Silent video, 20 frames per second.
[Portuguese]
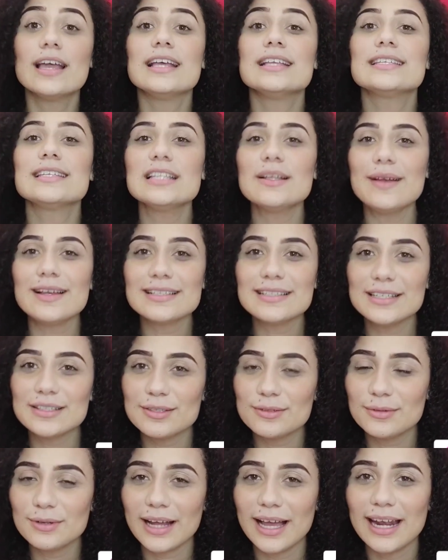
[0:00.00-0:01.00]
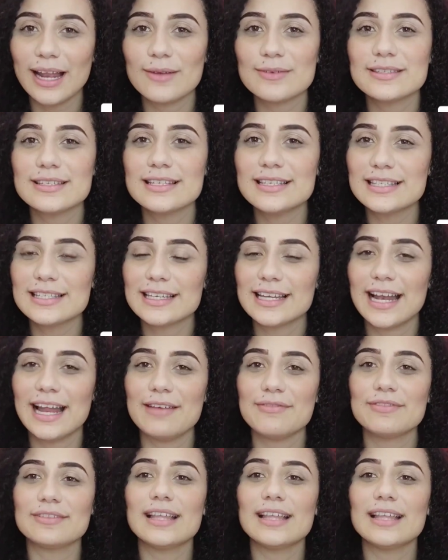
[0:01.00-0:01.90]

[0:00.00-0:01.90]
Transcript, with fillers: Se não é inscrito no canal, se inscreve,